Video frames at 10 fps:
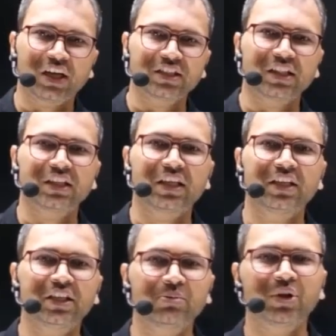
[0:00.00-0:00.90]
जाते हैं
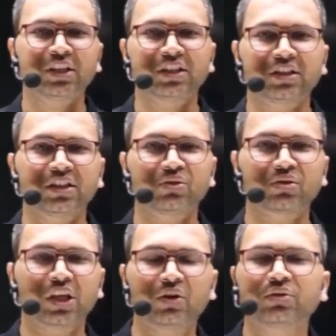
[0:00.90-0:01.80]
नीट में आ जाते हैं तो
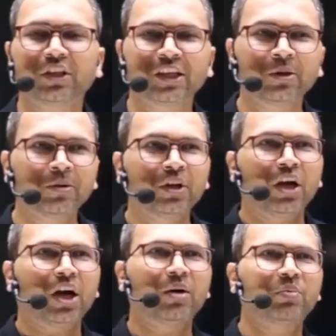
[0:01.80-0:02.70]
क्या होता है
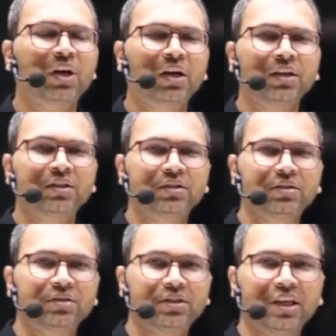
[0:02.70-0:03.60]
आपका
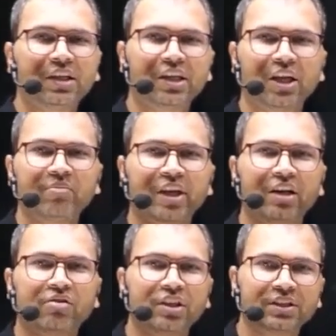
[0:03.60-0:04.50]
ज़्यादा टाइम
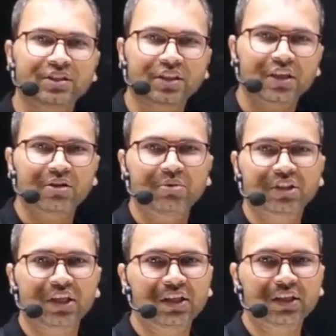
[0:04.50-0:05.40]
कैलकुलेशंस करने में
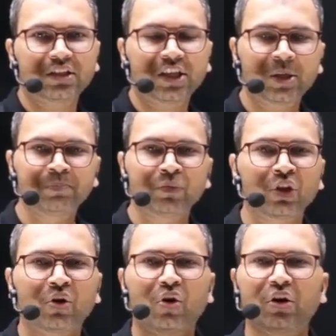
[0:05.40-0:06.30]
चला जाता है
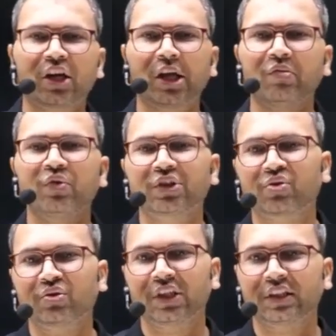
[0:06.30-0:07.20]
और टाइम वेस्ट
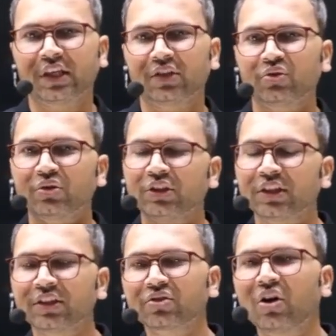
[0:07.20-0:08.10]
हो जाता है तो दिस
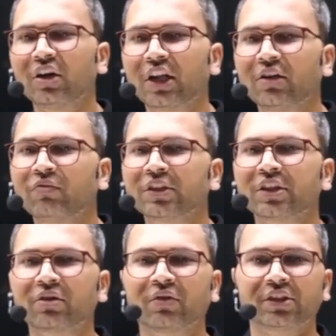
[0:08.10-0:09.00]
इज़ कॉल्ड टाइम
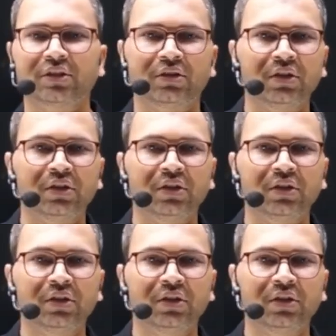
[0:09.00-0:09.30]
वेस्टिंग क्वेश्चन